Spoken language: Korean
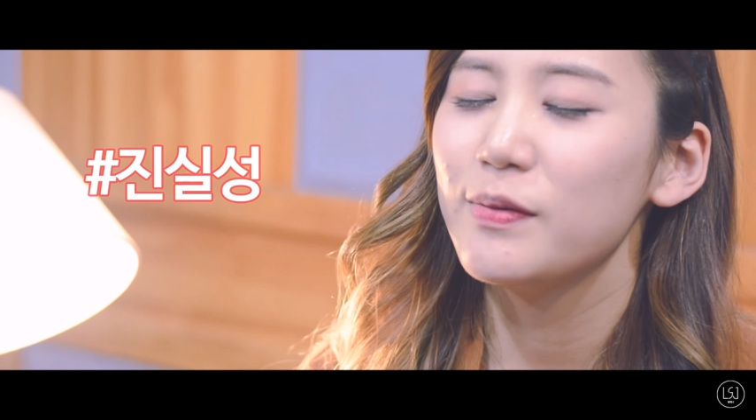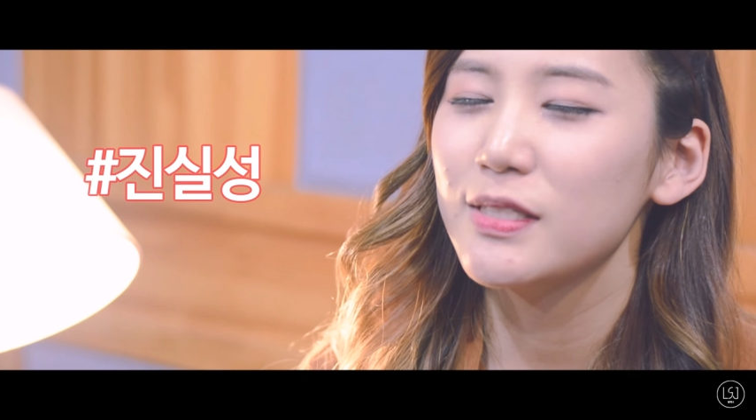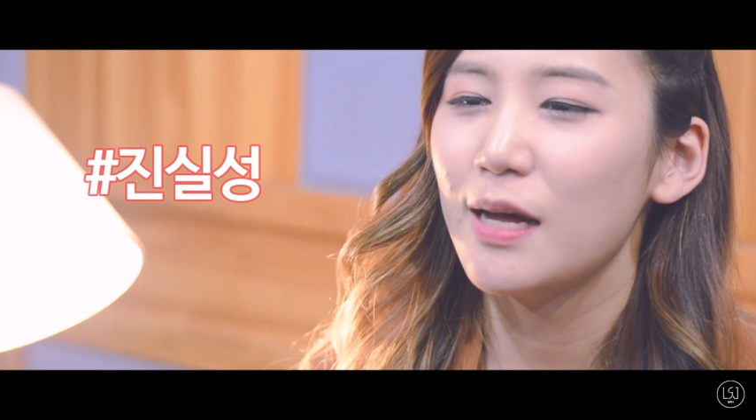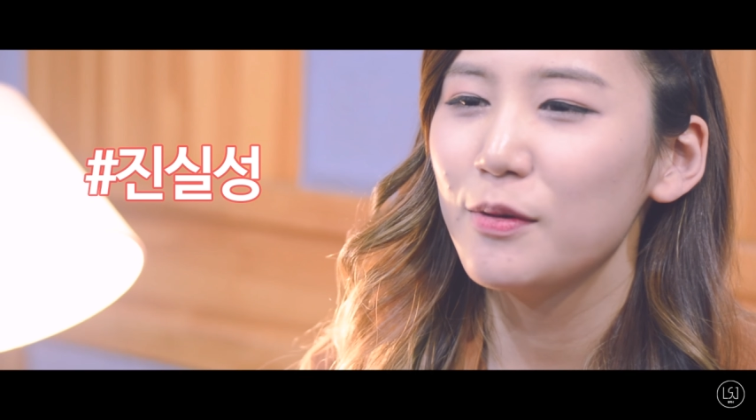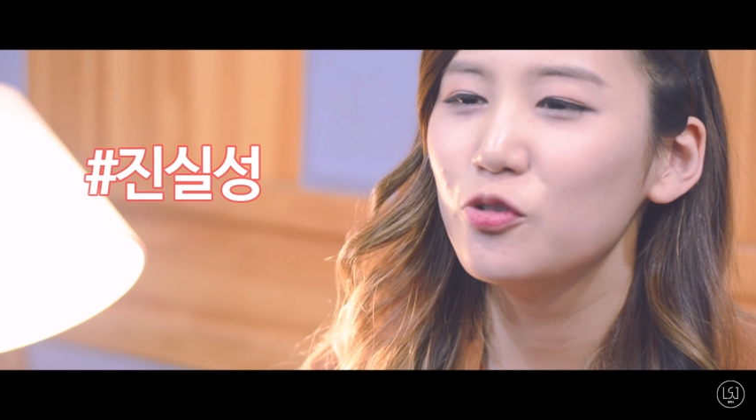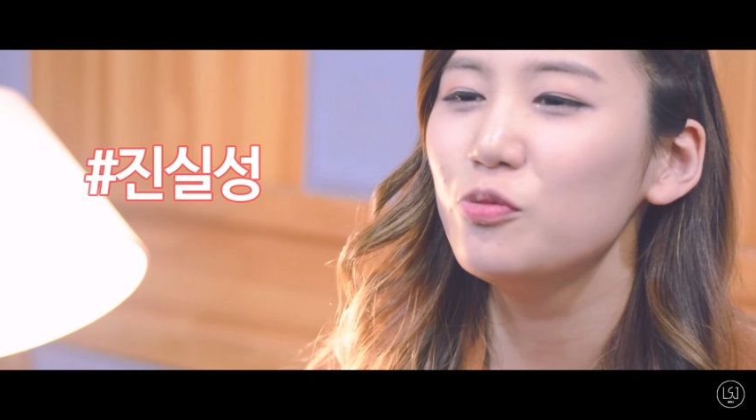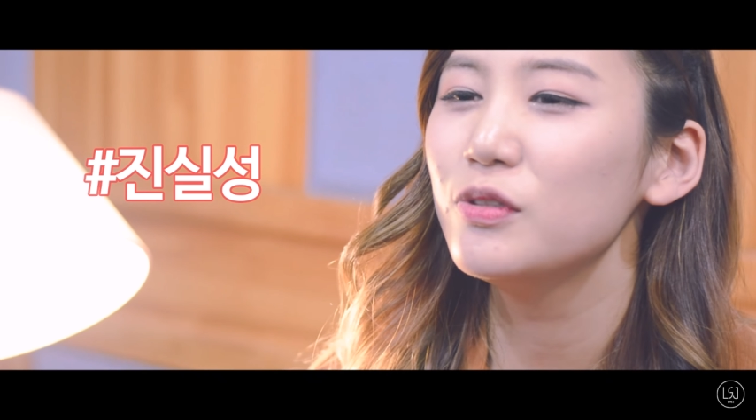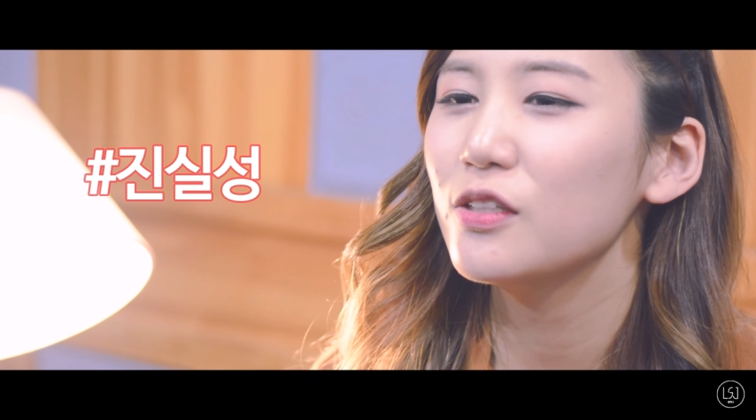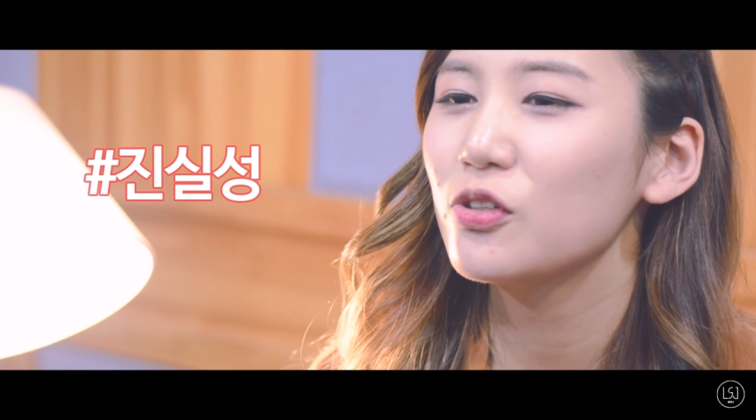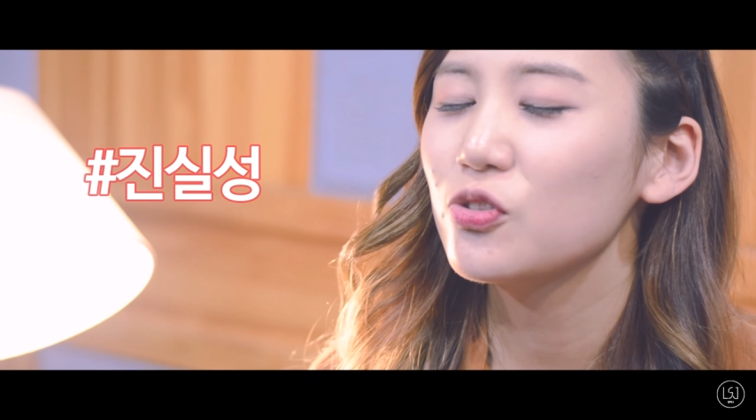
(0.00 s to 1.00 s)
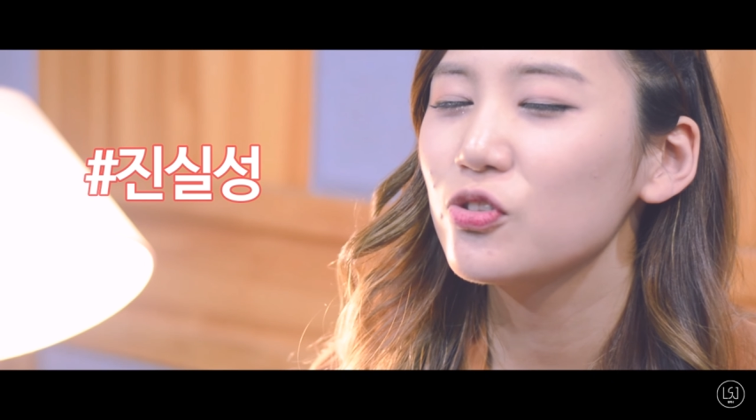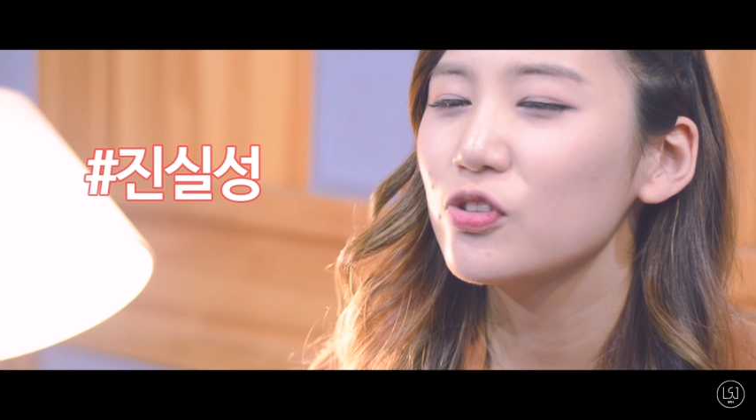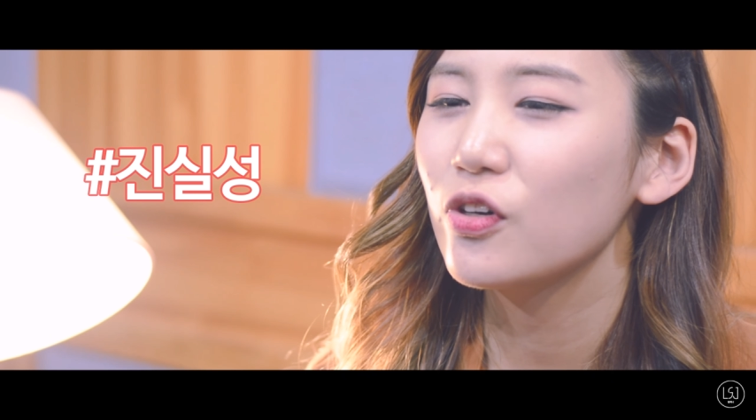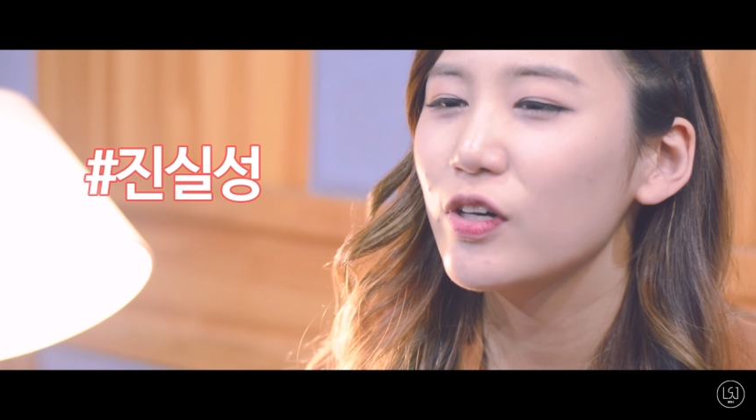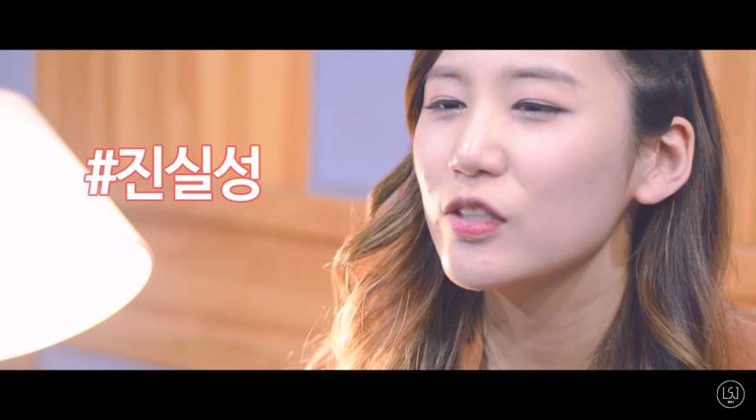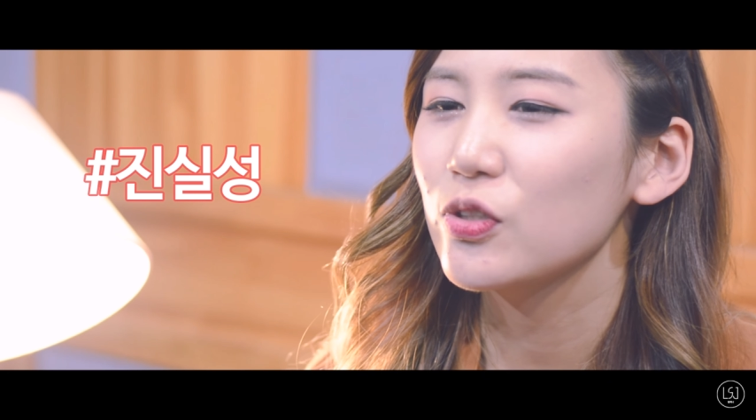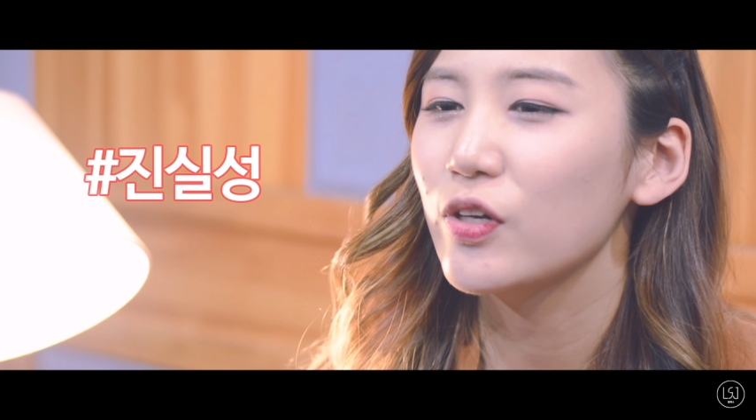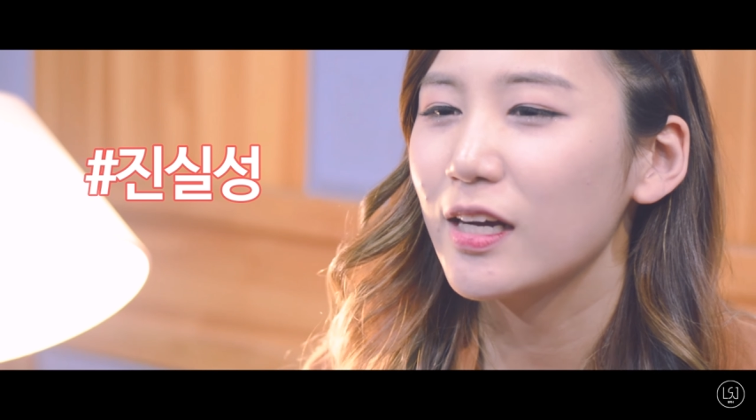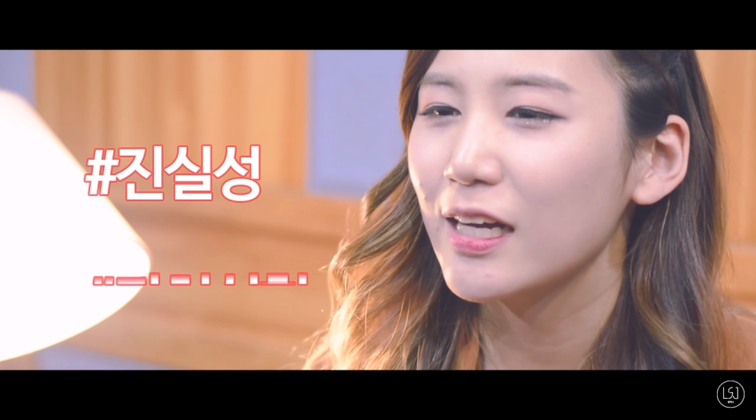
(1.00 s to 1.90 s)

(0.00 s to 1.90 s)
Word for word: 이제 남의 꿈을 이뤄주는 거에서 저희가